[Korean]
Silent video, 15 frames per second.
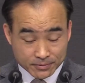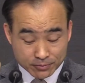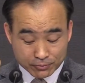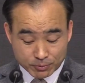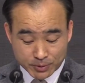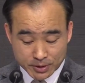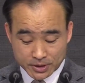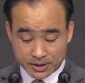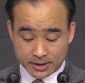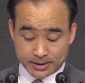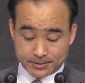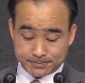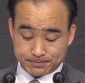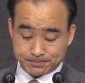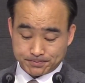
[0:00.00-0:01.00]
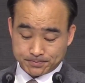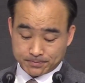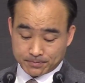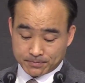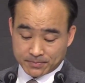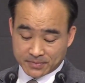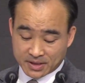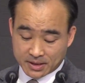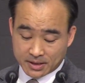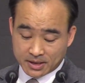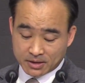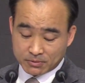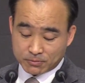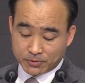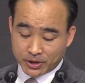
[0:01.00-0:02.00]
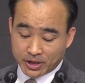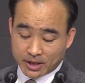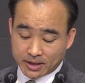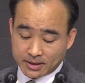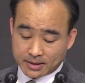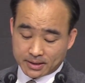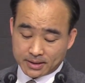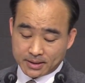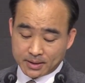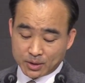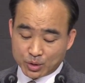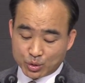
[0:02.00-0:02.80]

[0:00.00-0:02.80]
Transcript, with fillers: 두 번째, 우리가